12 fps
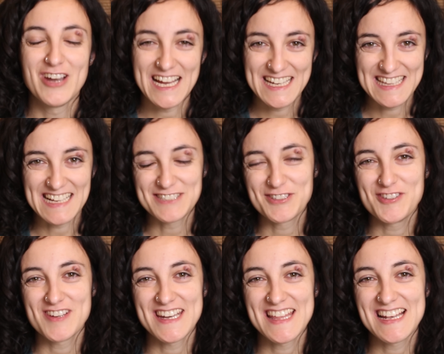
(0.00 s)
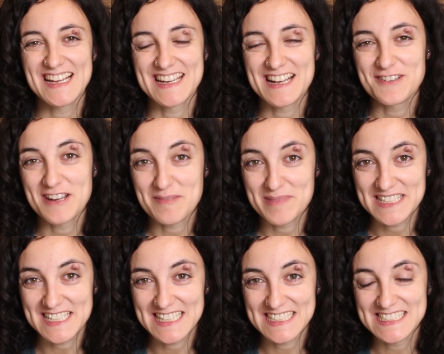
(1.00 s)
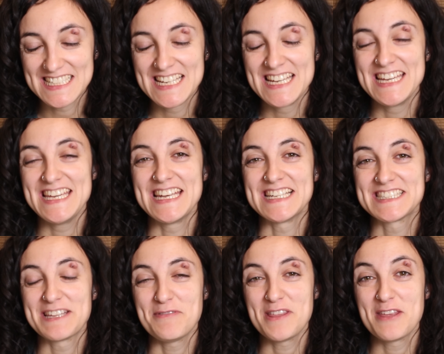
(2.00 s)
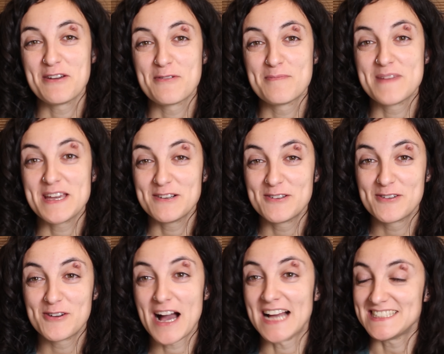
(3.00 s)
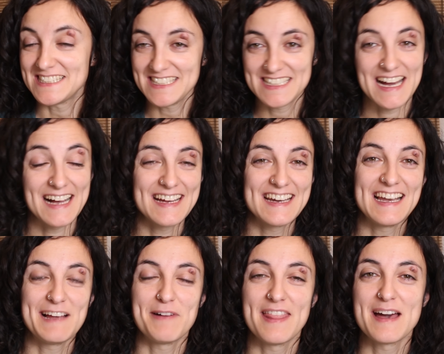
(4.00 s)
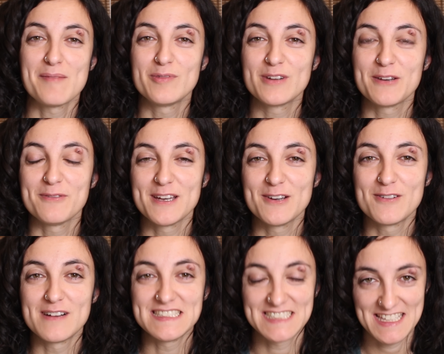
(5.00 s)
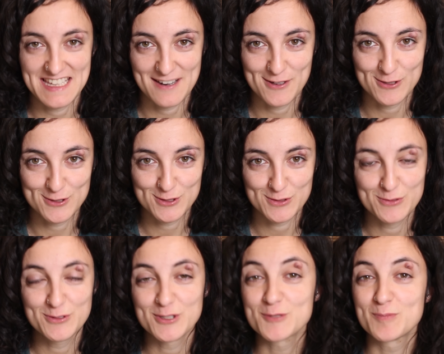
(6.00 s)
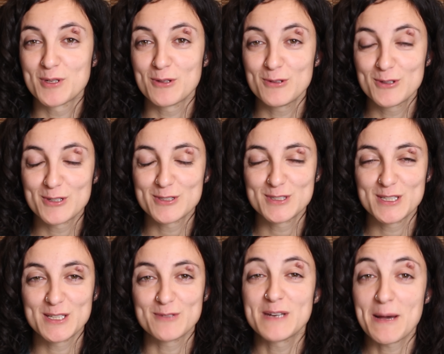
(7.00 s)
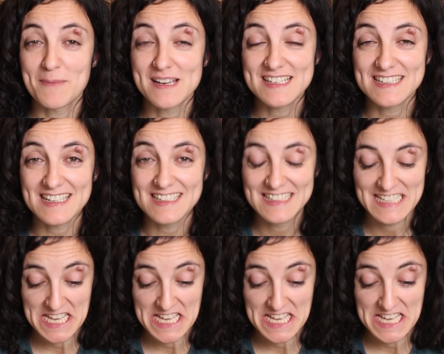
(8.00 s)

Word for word: Hola, ¿qué tal? Soy Joana del canal Joana Paticas y en este vídeo vengo así a cara lavada porque vengo a enseñaros unos productos de una marca